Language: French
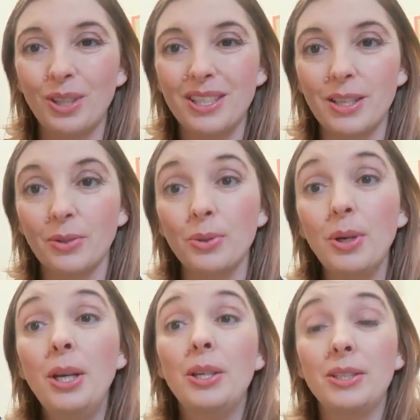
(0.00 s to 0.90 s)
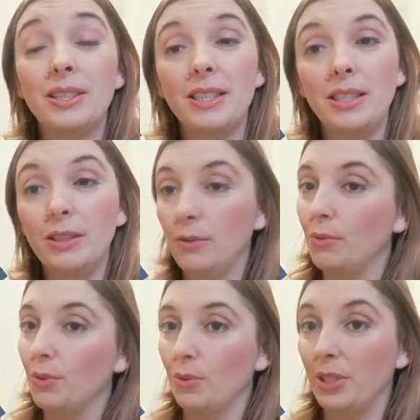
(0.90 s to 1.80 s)
les ados. Si
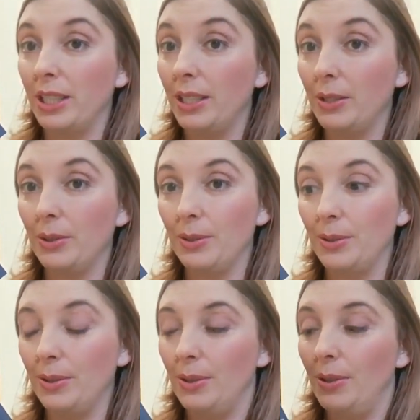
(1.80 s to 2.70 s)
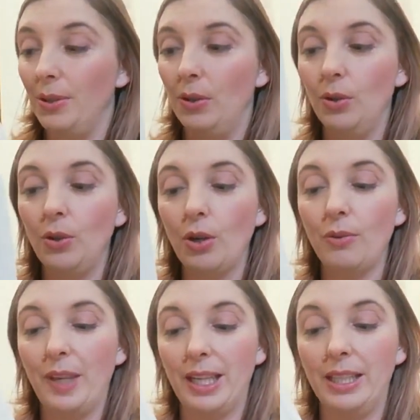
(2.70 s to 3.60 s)
vous comptez euh, le leur
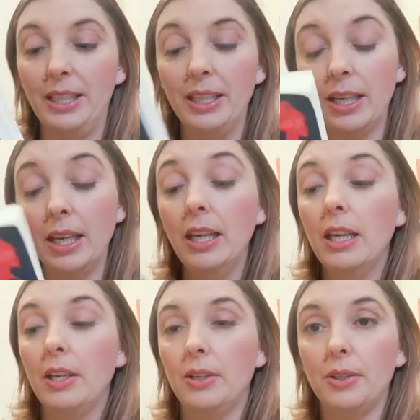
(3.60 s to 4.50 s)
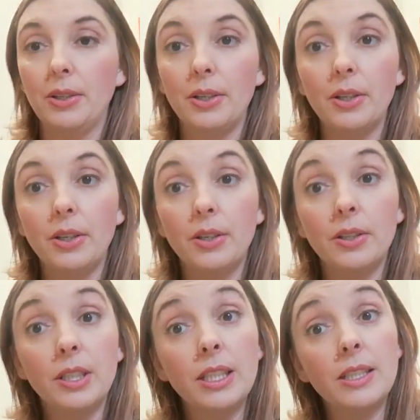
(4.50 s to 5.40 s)
faire lire.
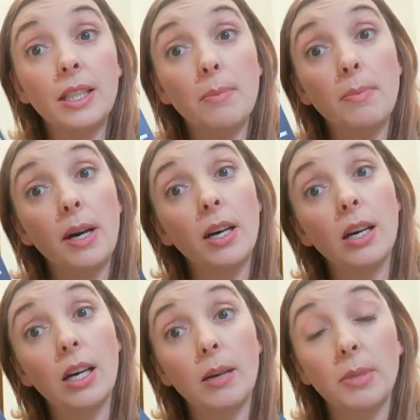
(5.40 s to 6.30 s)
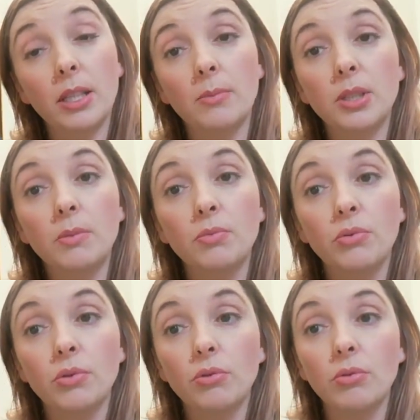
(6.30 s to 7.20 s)
N'hésitez pas à mettre un petit
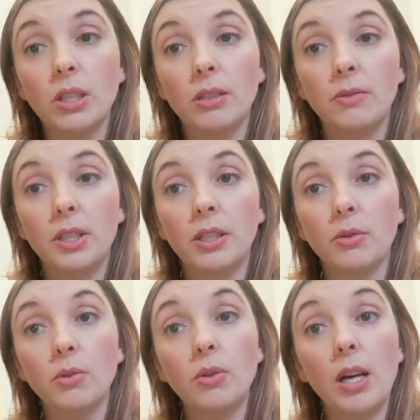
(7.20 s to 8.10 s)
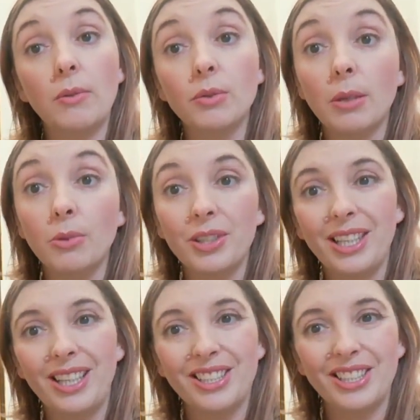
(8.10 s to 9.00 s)
pouce sous cette vidéo, à vous abonner
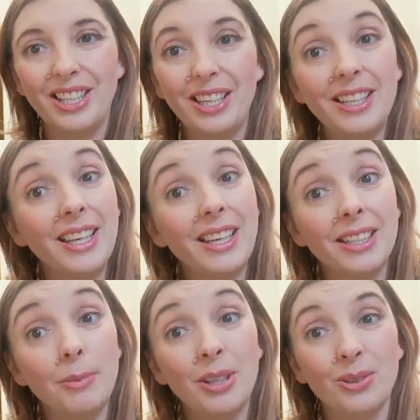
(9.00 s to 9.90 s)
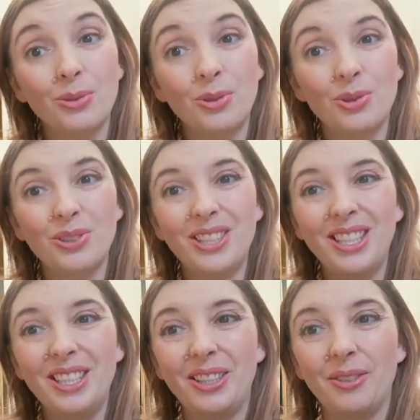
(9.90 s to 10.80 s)
à la chaîne et à très bientôt sur
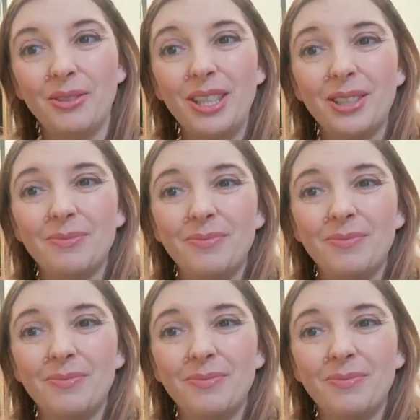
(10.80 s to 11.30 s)
lis Au revoir